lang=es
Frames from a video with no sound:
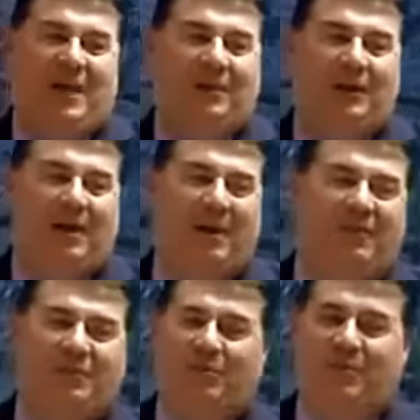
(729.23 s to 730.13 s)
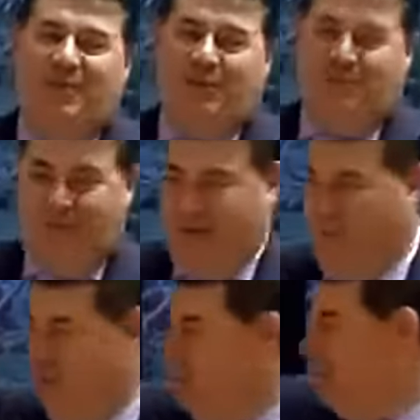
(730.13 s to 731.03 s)
Cuando el manifiesto comunista no se fija,
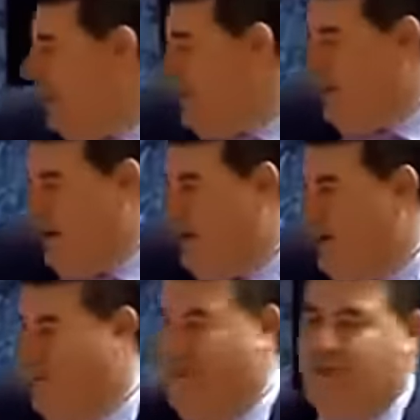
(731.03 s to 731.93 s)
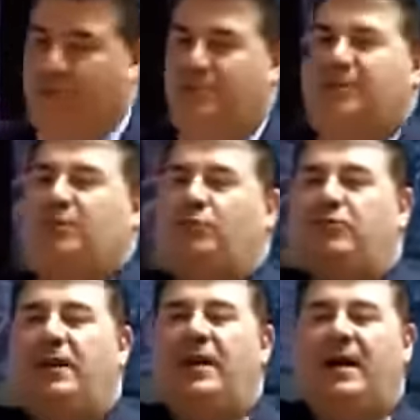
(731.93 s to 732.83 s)
pero el manifiesto comunista
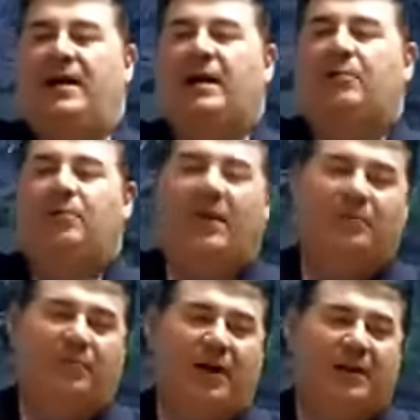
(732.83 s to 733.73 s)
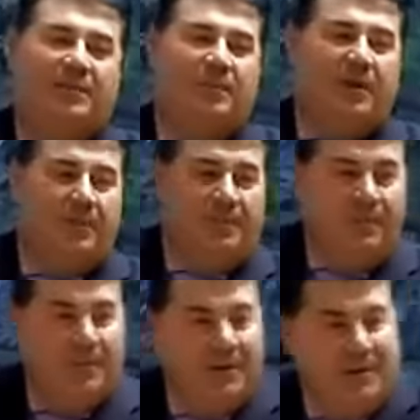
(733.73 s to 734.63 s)
incluye la, la comunidad de mujeres, por ejemplo,
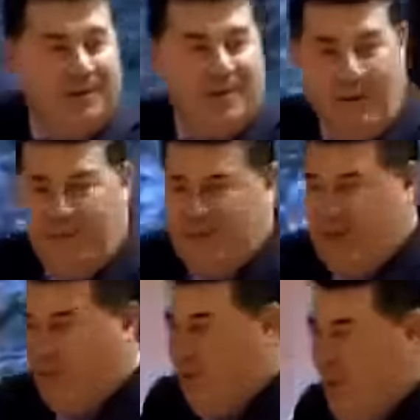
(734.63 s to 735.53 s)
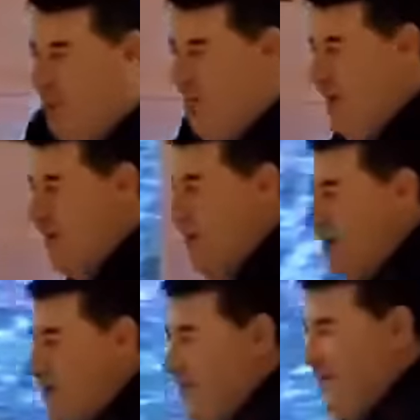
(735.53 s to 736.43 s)
aparte de la comunidad de
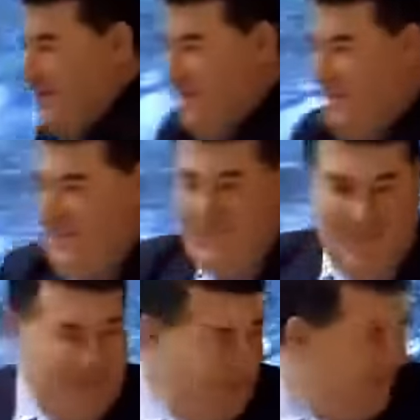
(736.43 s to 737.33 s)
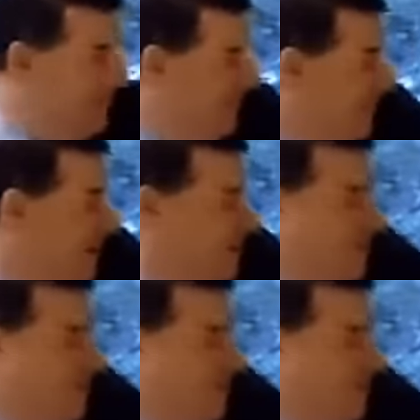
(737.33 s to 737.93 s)
bienes que